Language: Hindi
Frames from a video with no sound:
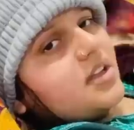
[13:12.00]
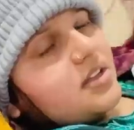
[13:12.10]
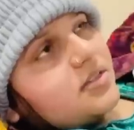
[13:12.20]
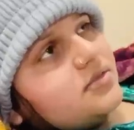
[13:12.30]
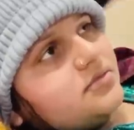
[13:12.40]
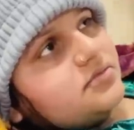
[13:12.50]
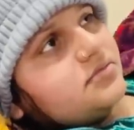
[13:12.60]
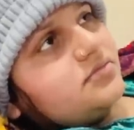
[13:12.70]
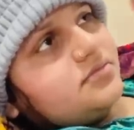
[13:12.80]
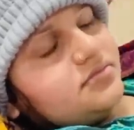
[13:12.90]
यार मुस्कुरा के
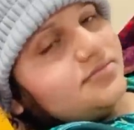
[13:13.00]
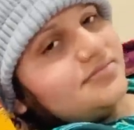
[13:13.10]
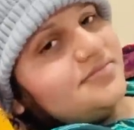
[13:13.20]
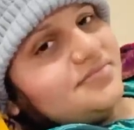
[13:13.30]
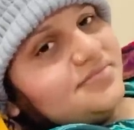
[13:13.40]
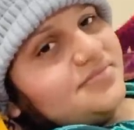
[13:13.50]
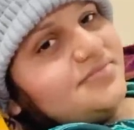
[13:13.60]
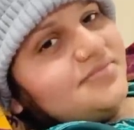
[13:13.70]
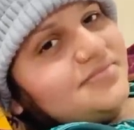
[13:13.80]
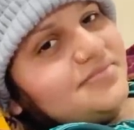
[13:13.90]
पहले बताओ मुस्कुराओ
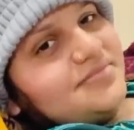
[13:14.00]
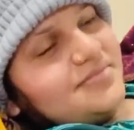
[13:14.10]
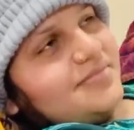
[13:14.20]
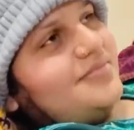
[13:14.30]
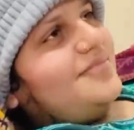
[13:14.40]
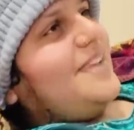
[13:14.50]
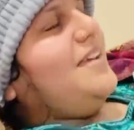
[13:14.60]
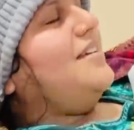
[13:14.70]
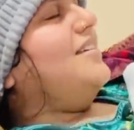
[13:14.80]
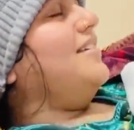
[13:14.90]

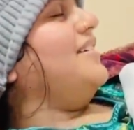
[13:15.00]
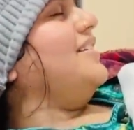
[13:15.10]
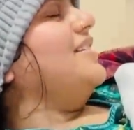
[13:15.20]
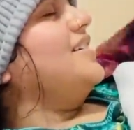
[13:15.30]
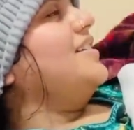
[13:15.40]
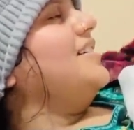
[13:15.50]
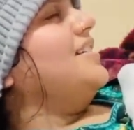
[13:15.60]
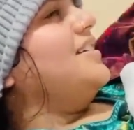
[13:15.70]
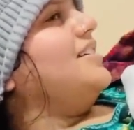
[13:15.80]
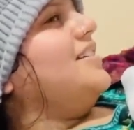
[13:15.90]
पहले सबको थैंक यू बोलो फिर
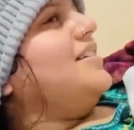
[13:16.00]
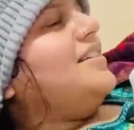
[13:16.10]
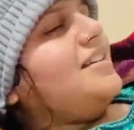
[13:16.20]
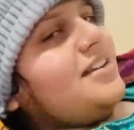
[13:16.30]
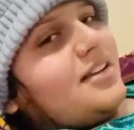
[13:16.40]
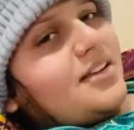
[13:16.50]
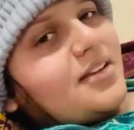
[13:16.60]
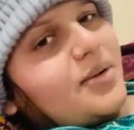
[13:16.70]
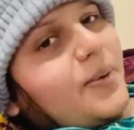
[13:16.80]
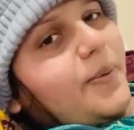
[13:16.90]
बोलो फिर बोलो
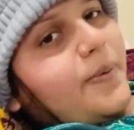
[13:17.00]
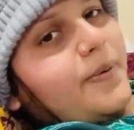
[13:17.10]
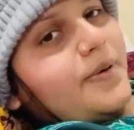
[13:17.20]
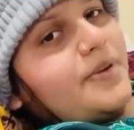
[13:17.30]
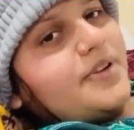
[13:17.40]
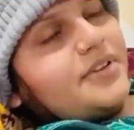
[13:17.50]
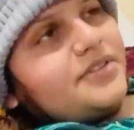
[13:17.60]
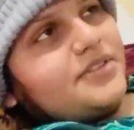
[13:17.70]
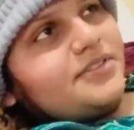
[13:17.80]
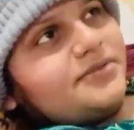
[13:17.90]
श्री शिवाय
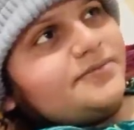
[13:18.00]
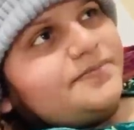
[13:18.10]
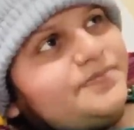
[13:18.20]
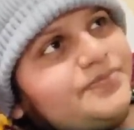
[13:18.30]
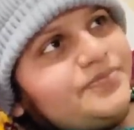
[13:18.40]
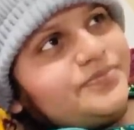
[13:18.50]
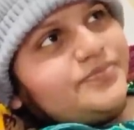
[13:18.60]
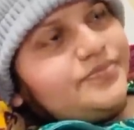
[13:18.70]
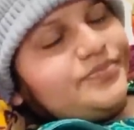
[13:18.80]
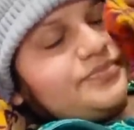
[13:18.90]
नमस्तुभ्यम करके तब बोलना
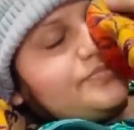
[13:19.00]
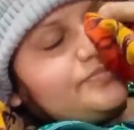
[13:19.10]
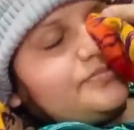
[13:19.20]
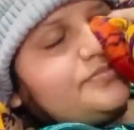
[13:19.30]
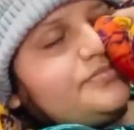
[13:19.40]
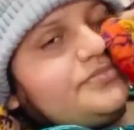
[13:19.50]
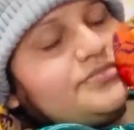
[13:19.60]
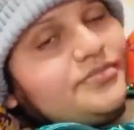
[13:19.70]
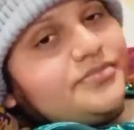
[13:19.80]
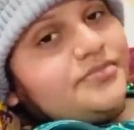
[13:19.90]
पहले बोलो श्री
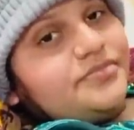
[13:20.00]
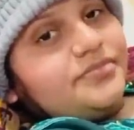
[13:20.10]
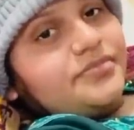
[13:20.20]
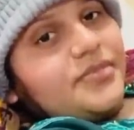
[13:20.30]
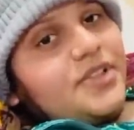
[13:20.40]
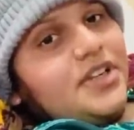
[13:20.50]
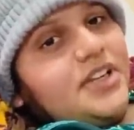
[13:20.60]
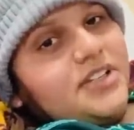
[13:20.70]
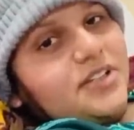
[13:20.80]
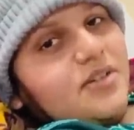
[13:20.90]
शिवाय श्री
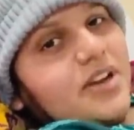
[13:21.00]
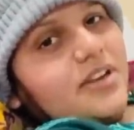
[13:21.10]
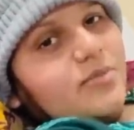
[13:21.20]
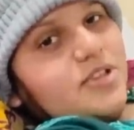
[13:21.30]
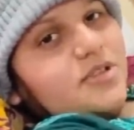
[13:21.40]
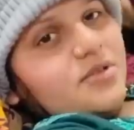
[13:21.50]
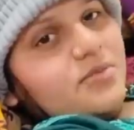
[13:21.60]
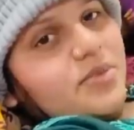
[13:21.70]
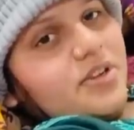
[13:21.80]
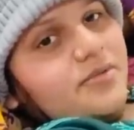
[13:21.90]
शिवाय
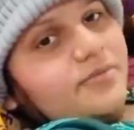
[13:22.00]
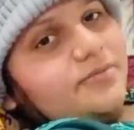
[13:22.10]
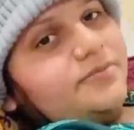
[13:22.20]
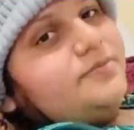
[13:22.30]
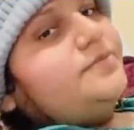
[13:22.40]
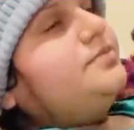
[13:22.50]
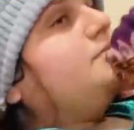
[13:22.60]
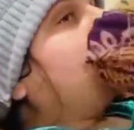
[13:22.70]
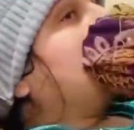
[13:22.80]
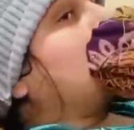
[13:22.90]
नमस्तुभ्यम और स्माइल
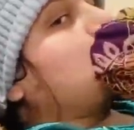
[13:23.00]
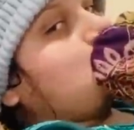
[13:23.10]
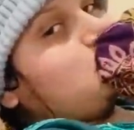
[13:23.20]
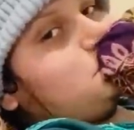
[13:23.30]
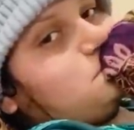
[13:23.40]
करो प्यारी सी